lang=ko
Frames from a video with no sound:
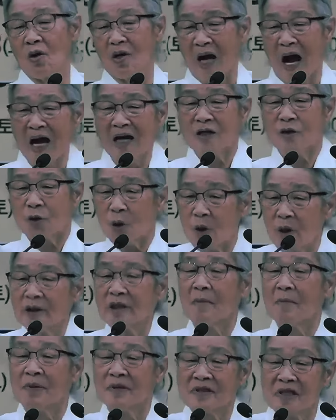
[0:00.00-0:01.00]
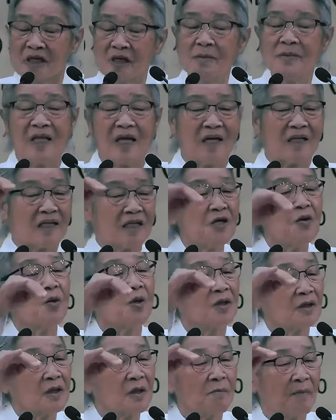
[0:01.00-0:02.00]
각 교회다 벌써 이미 다
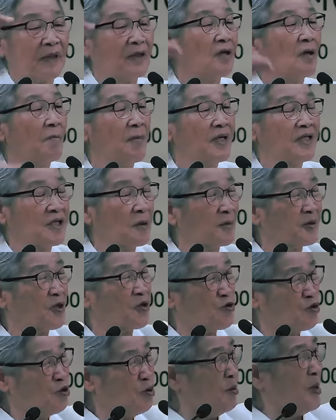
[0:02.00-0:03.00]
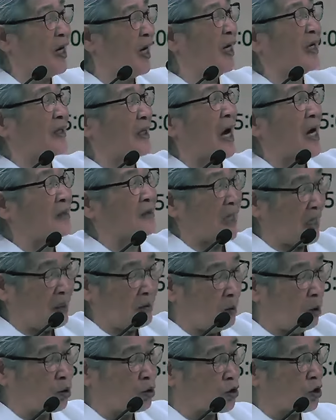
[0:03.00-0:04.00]
띄웠거든. 몇월 며칠부터 유명한
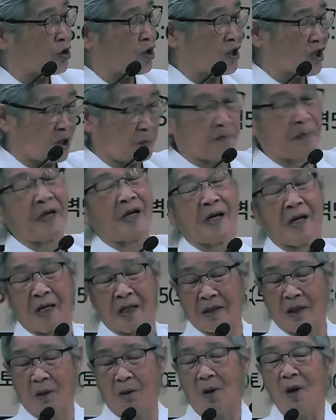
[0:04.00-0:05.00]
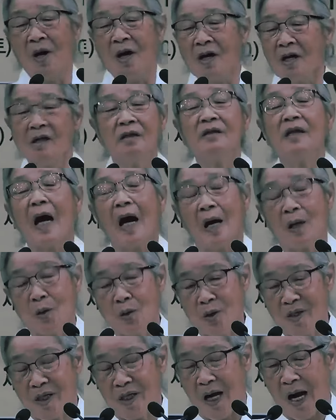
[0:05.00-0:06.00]
강사님이 오셔서 집회를 한다고. 근데 안
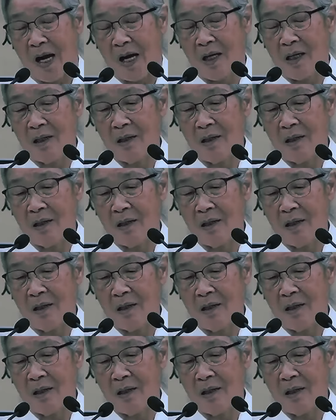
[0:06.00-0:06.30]
오니까